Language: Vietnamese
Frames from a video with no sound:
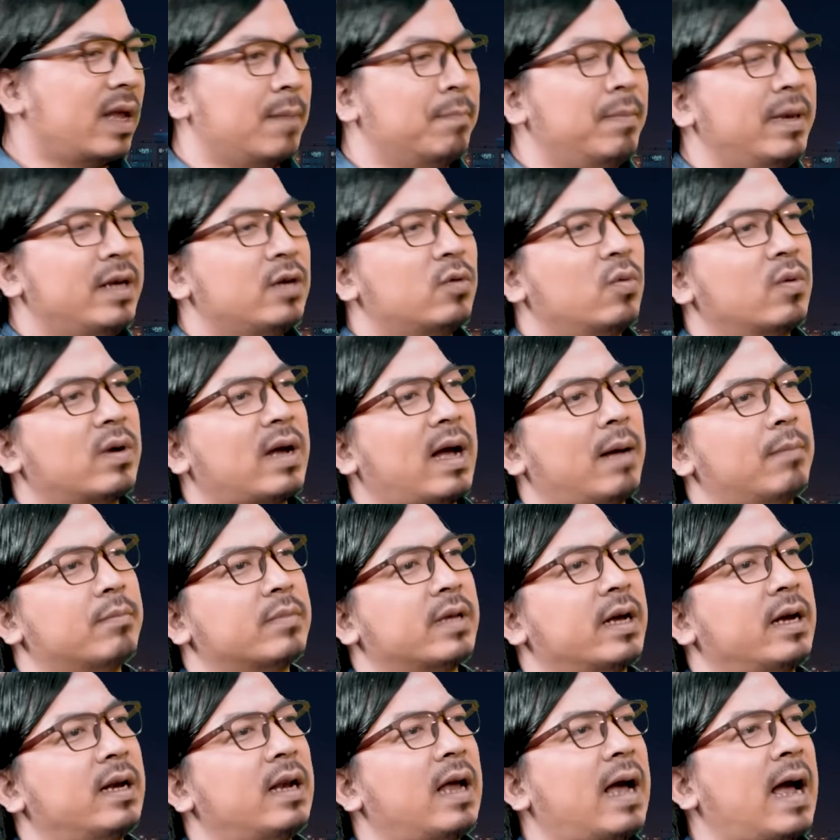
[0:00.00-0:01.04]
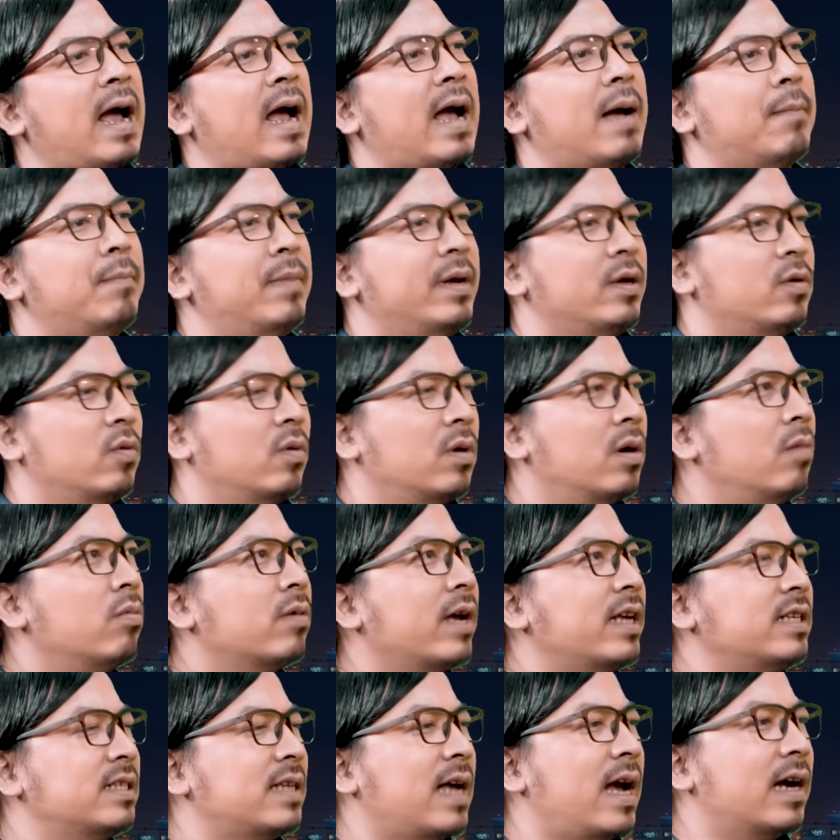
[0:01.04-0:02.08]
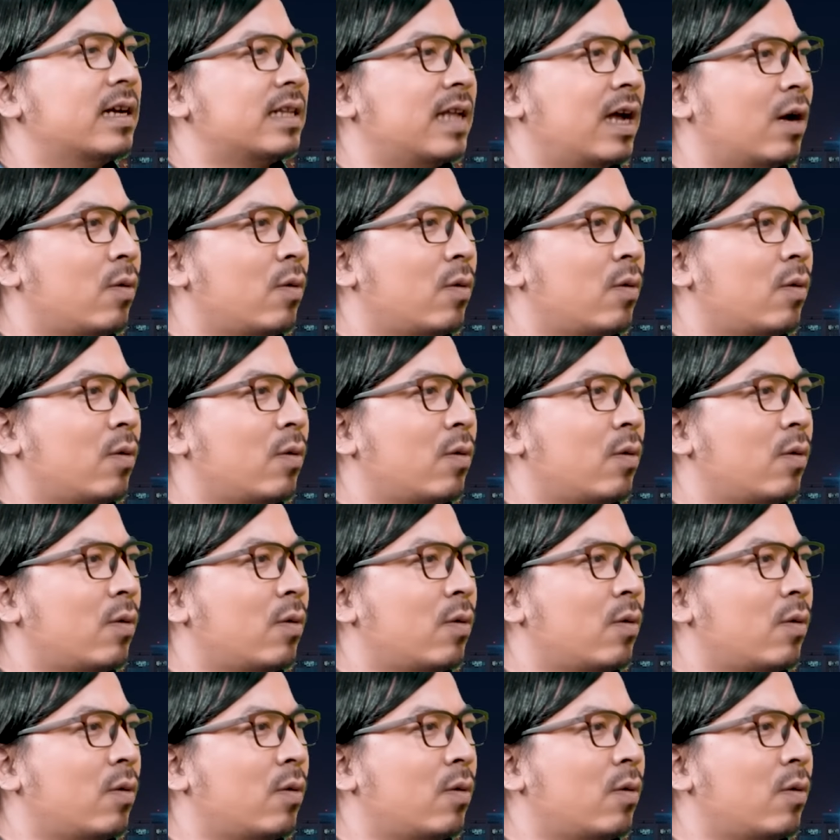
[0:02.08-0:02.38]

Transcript: để mình cũng cảm thấy là à mình cũng không cách xa người